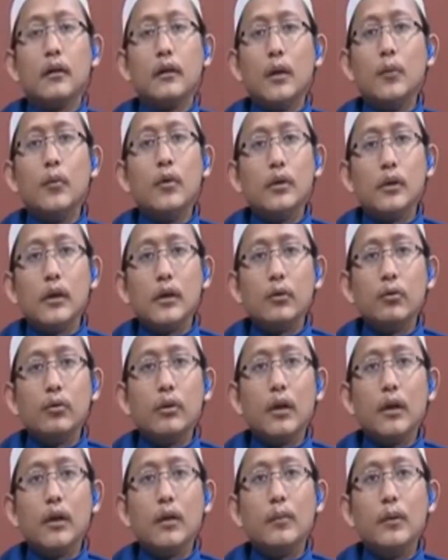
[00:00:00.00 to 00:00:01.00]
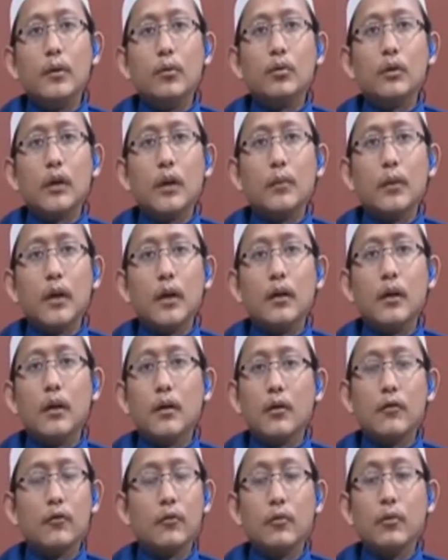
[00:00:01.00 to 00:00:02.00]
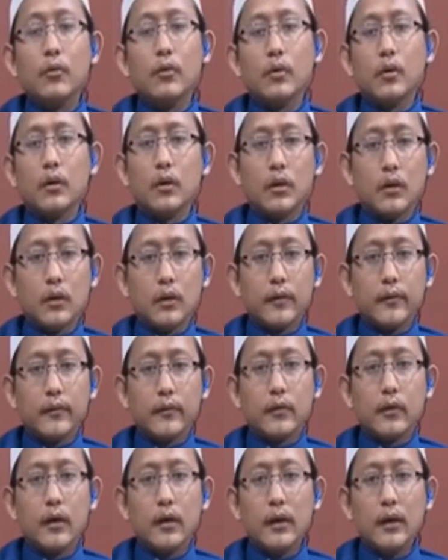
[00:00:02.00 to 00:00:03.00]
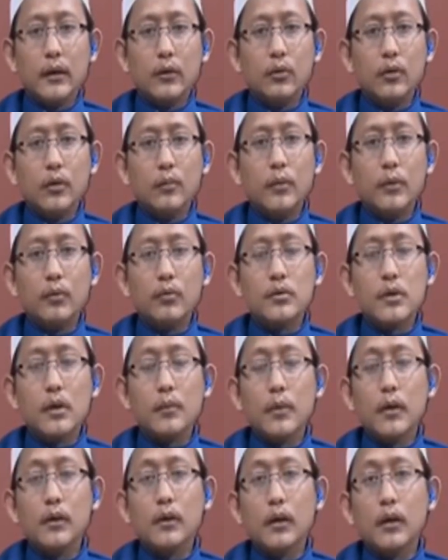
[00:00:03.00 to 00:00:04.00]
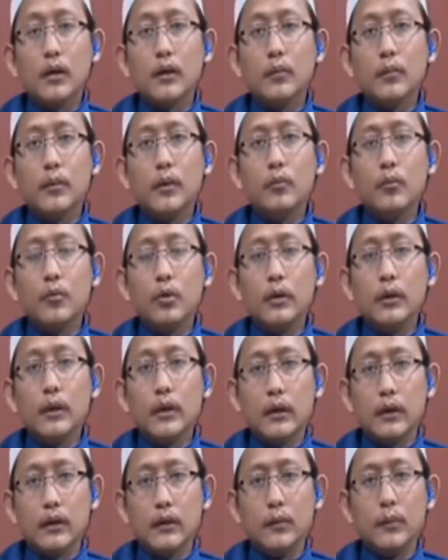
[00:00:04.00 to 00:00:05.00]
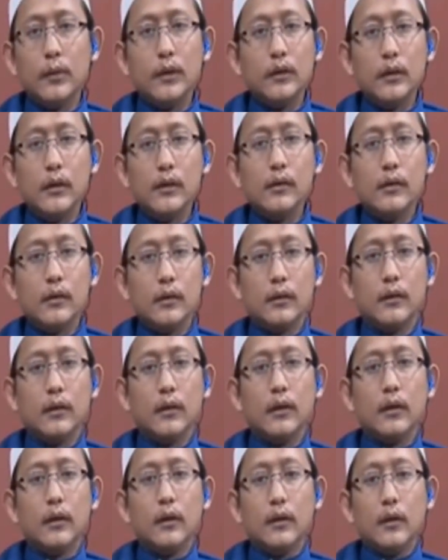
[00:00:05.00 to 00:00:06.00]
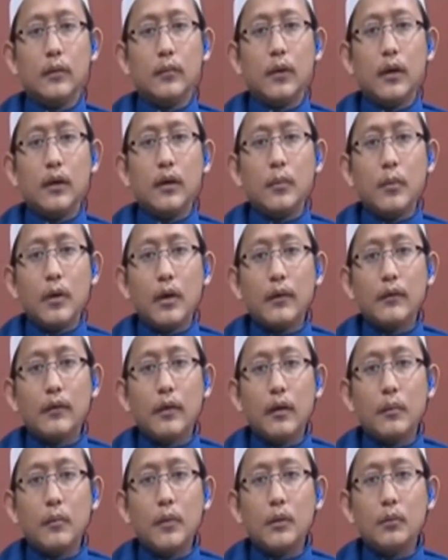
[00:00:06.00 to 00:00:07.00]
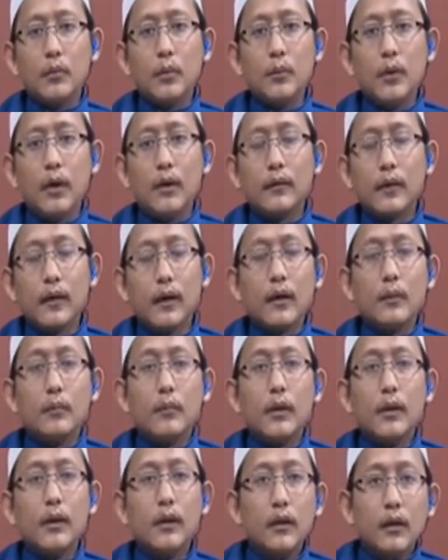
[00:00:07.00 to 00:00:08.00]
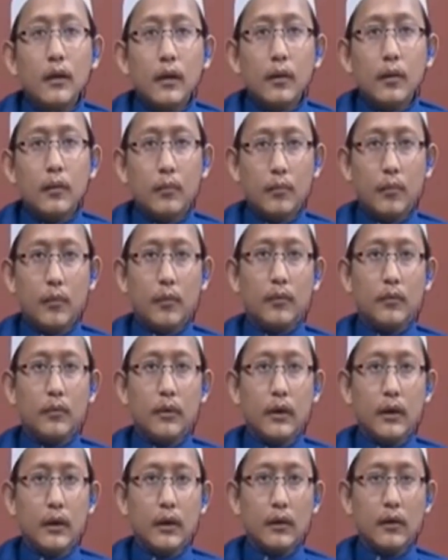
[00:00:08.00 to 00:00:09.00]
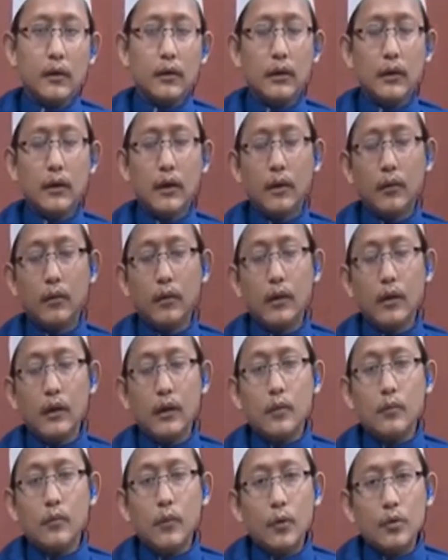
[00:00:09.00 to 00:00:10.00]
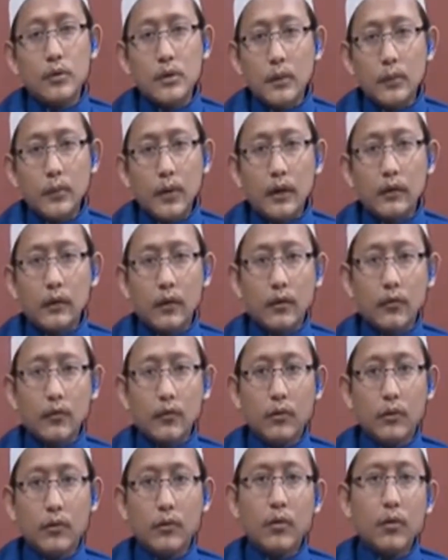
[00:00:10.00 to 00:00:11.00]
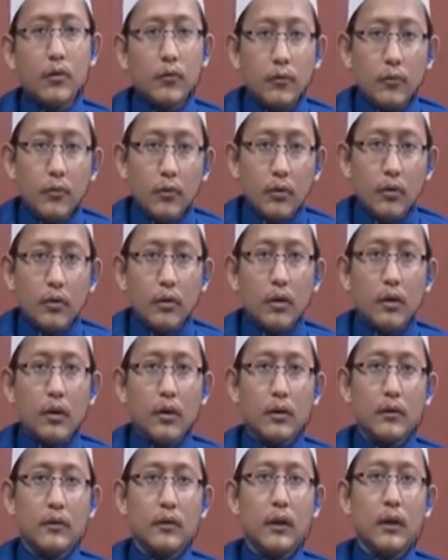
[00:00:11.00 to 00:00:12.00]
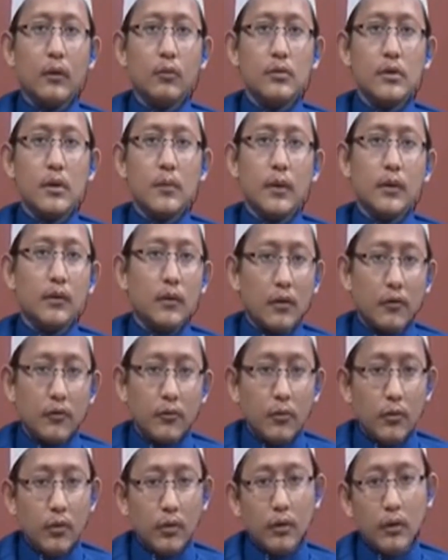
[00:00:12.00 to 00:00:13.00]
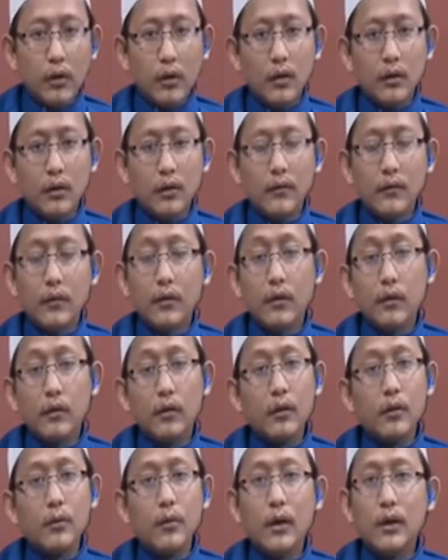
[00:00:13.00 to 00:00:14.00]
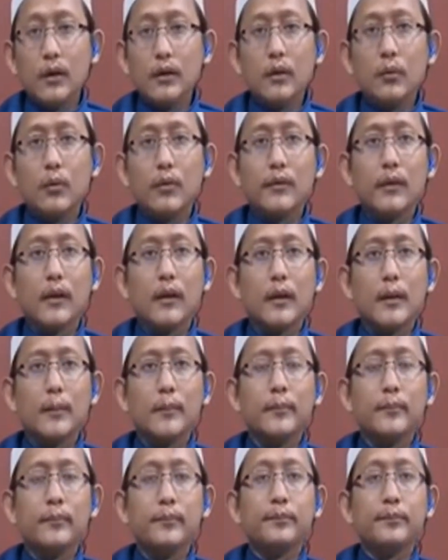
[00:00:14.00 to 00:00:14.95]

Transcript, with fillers: Namun tentu yang lebih utama adalah Rasulullah. Karena itu lebih ucapan yang lebih mulia, lebih tinggi. Makanya para sahabat membiasakan diri ya ketika mengucapkan Rasulullah itu Rasulullah dengan ucapan Rasulullah Sallallahu Alaihi Wasallam.